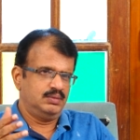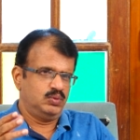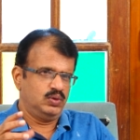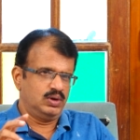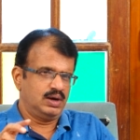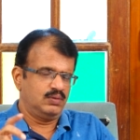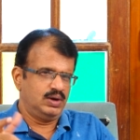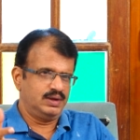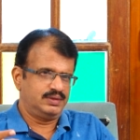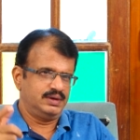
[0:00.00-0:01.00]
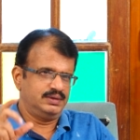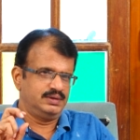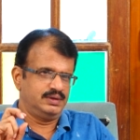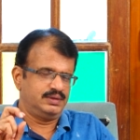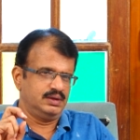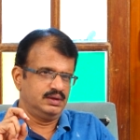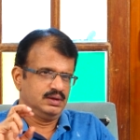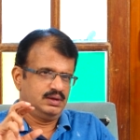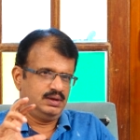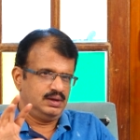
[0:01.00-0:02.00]
మోహన్ లాల్ వాయిస్ని ఇచ్చేసి
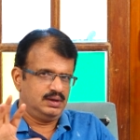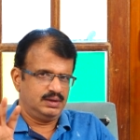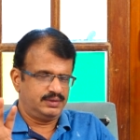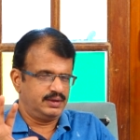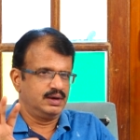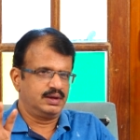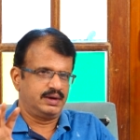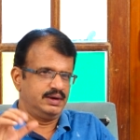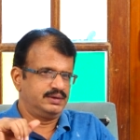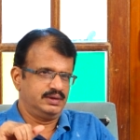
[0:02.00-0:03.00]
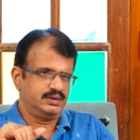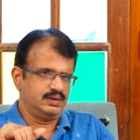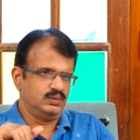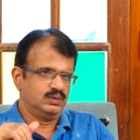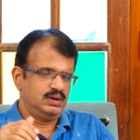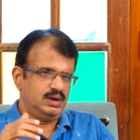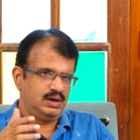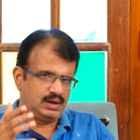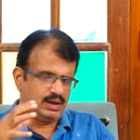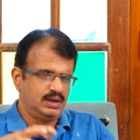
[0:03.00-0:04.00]
hmm. సీన్ని క్రియేట్ చేశారు
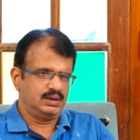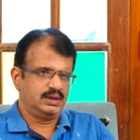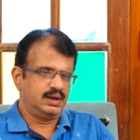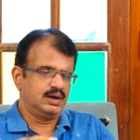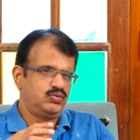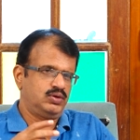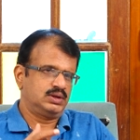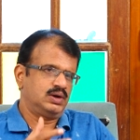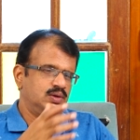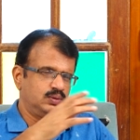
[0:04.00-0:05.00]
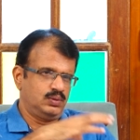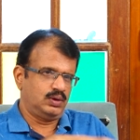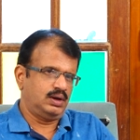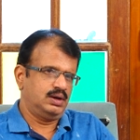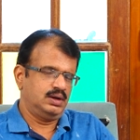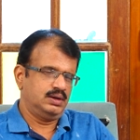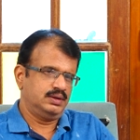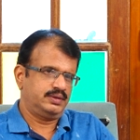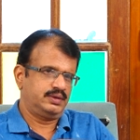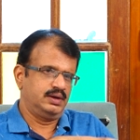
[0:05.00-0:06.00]
అట్లాగే అదే గాడ్ ఫాదర్లో ఇంకొక
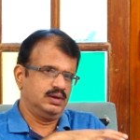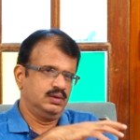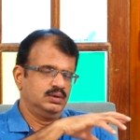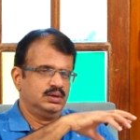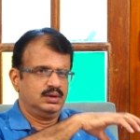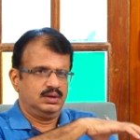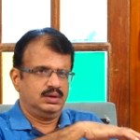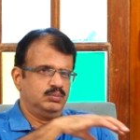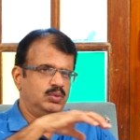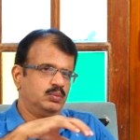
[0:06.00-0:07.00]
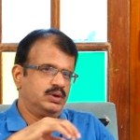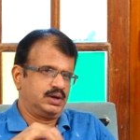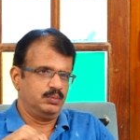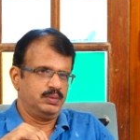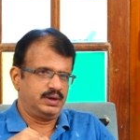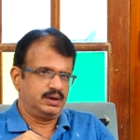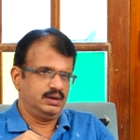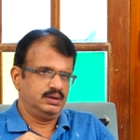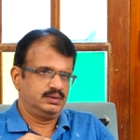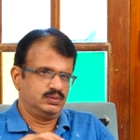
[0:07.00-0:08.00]
సీన్లో మమ్ముటిని పెట్టి
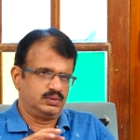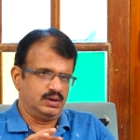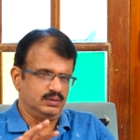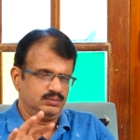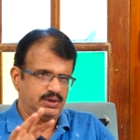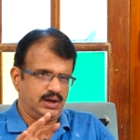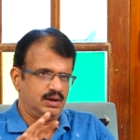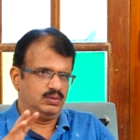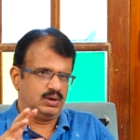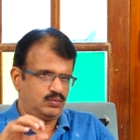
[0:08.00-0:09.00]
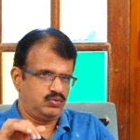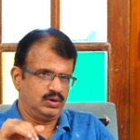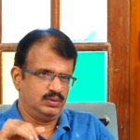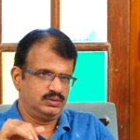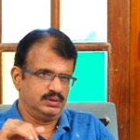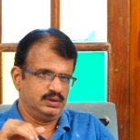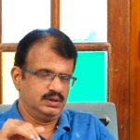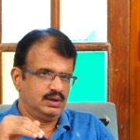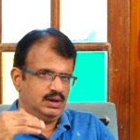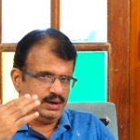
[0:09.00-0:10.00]
చూశారు చాలా వండర్ఫుల్గా వచ్చింది
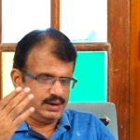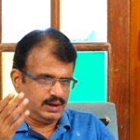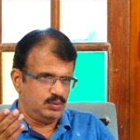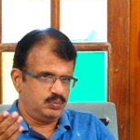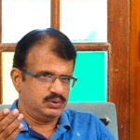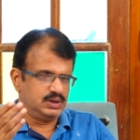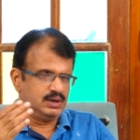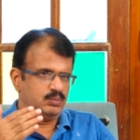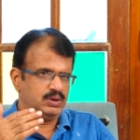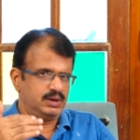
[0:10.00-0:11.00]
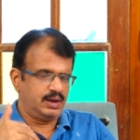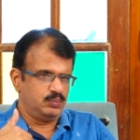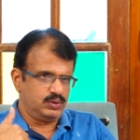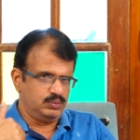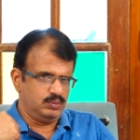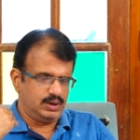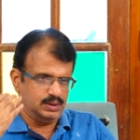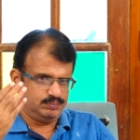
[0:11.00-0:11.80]
అంటే రేపొద్దున ఏమంటే ఇప్పుడు మన